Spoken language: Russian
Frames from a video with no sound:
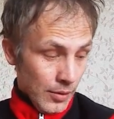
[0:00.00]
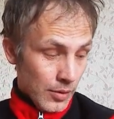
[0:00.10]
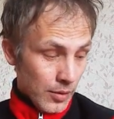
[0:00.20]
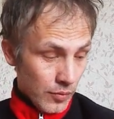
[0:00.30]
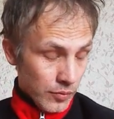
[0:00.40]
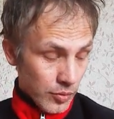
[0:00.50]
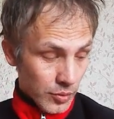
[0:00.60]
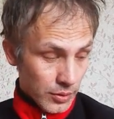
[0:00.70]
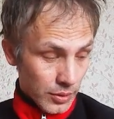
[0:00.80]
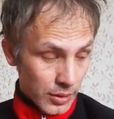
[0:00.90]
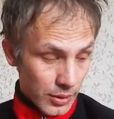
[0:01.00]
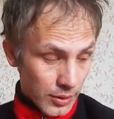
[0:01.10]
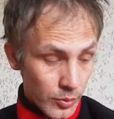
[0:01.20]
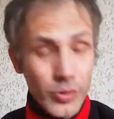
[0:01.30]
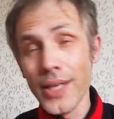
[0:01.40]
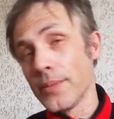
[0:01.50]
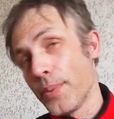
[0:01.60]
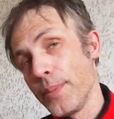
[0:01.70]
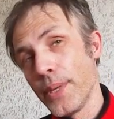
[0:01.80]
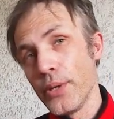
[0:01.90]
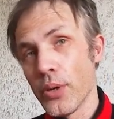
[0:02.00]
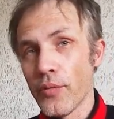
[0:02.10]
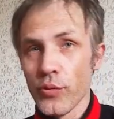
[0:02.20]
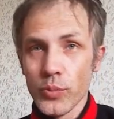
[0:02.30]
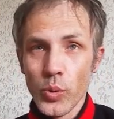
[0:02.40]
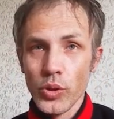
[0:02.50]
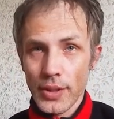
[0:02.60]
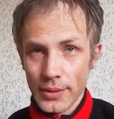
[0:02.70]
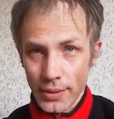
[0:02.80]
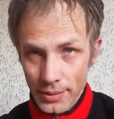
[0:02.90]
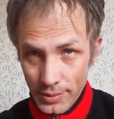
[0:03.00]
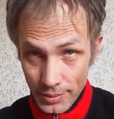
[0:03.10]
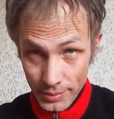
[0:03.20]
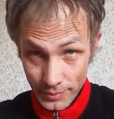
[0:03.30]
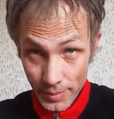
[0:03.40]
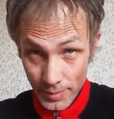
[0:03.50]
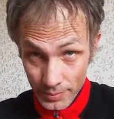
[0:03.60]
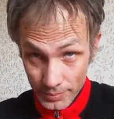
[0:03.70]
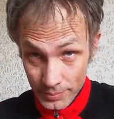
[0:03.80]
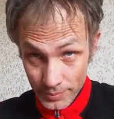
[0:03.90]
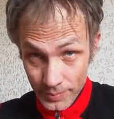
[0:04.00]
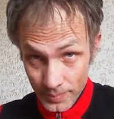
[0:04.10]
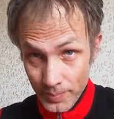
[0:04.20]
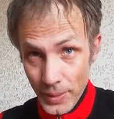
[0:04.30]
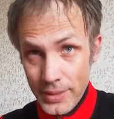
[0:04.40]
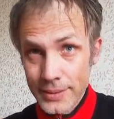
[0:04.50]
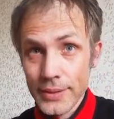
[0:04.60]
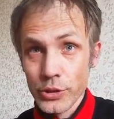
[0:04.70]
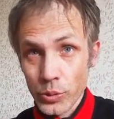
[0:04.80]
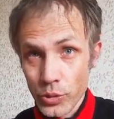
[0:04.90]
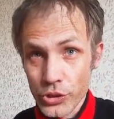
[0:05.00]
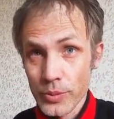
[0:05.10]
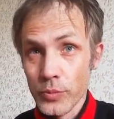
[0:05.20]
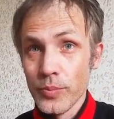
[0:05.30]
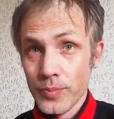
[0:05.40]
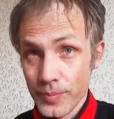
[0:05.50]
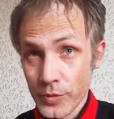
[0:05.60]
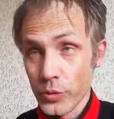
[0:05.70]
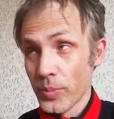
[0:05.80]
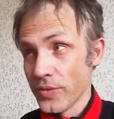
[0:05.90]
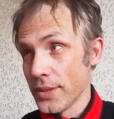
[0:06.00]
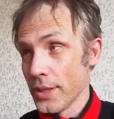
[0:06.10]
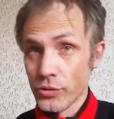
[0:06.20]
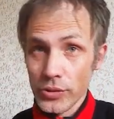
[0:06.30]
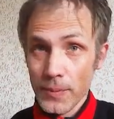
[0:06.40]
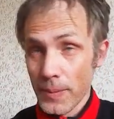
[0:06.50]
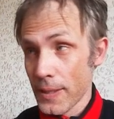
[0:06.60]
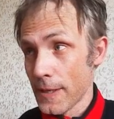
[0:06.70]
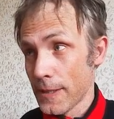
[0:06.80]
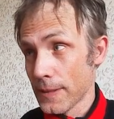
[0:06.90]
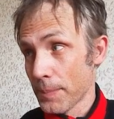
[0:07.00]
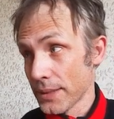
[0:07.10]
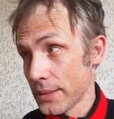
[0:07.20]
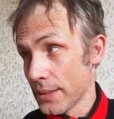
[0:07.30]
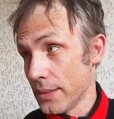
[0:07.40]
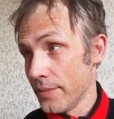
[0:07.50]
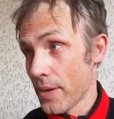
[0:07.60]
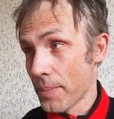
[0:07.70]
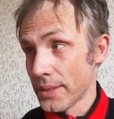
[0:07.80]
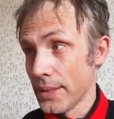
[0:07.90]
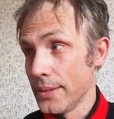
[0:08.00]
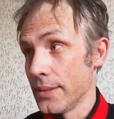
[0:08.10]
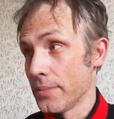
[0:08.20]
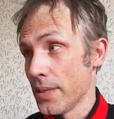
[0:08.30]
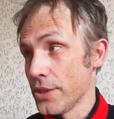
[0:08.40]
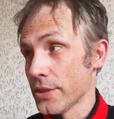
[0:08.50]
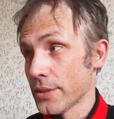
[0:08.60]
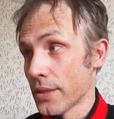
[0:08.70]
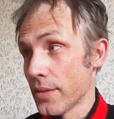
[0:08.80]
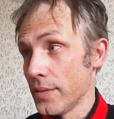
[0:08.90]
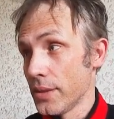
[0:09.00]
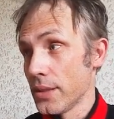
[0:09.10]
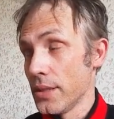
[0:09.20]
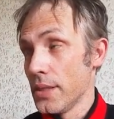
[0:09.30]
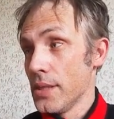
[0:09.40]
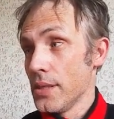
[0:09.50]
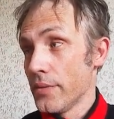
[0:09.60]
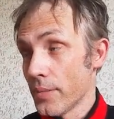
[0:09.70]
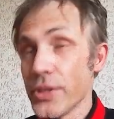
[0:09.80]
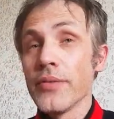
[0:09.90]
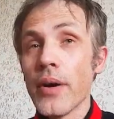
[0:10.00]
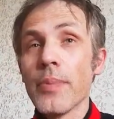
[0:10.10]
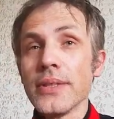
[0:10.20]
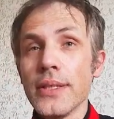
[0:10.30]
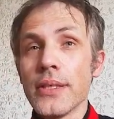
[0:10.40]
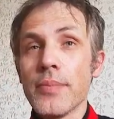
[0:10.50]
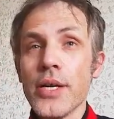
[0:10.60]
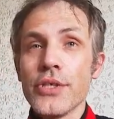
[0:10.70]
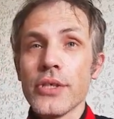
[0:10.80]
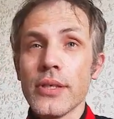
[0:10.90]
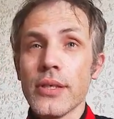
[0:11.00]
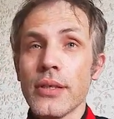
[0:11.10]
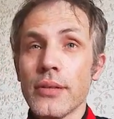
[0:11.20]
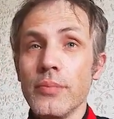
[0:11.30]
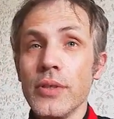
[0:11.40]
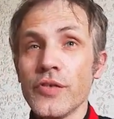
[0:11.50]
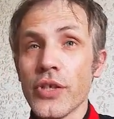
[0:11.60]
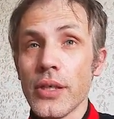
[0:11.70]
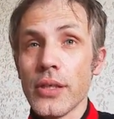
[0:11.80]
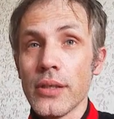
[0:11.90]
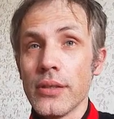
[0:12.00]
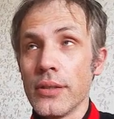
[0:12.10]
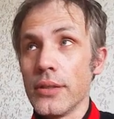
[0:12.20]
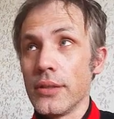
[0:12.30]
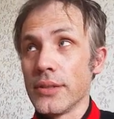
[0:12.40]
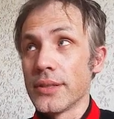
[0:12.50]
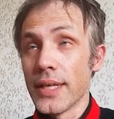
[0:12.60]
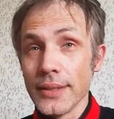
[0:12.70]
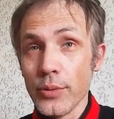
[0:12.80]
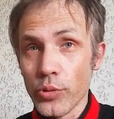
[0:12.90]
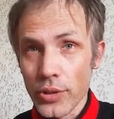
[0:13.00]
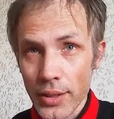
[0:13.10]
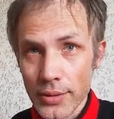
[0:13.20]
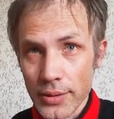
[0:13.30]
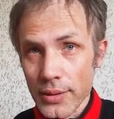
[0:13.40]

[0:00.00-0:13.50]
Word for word: Вот. Ну ладно, перейдем к футболу. Я так вам пояснил, что к чему, ну, чтобы вы знали, что это, это пос, два последних матча стыковых – Вообще два последних матча бывшей страны Украины.